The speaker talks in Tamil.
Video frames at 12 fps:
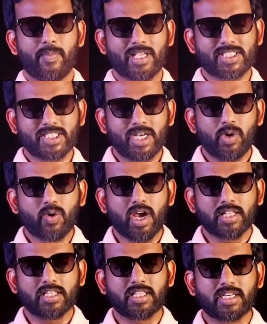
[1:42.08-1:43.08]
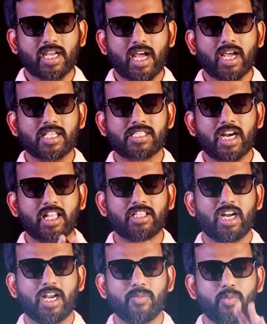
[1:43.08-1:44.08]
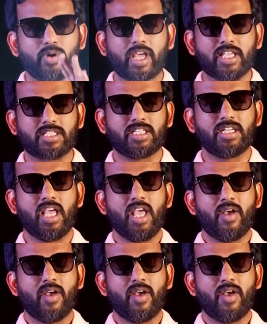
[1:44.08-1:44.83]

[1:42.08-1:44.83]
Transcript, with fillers: பஸ்ஸில் உட்கார்ந்ததுக்காக சிகிடந்தாளி முருகேசன்